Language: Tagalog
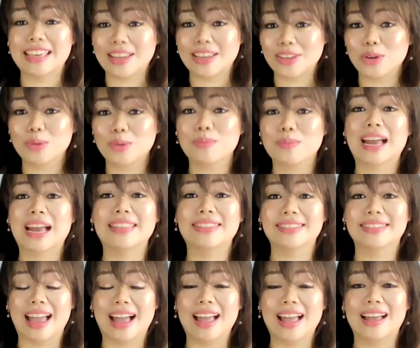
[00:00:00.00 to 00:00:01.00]
Yan yung
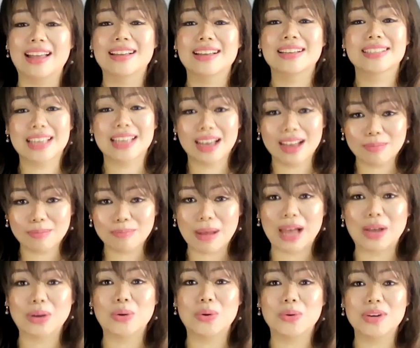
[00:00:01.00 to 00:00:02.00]
maganda sa
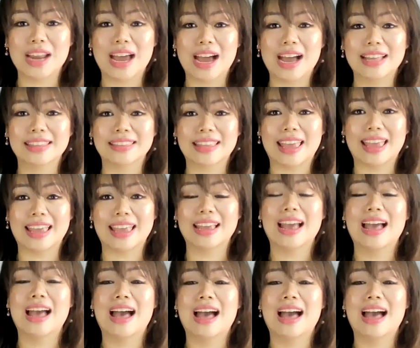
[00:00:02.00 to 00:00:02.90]
bago nating